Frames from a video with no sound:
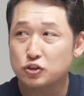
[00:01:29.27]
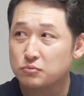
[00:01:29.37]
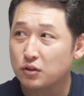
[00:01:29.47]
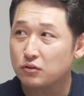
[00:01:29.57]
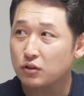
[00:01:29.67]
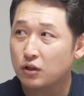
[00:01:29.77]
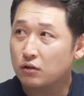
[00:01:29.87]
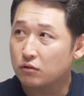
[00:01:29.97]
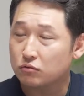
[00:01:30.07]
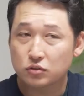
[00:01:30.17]
있으면
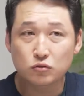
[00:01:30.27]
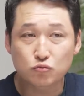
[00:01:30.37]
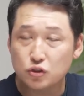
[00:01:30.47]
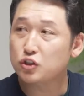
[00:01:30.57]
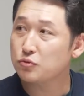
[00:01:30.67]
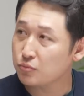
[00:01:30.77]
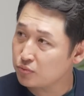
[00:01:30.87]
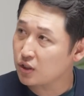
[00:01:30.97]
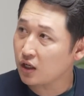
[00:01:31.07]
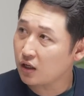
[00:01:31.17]
어 이건 우리
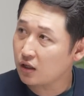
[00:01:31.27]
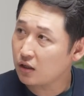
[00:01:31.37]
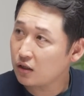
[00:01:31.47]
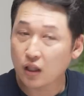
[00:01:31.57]
기업이다.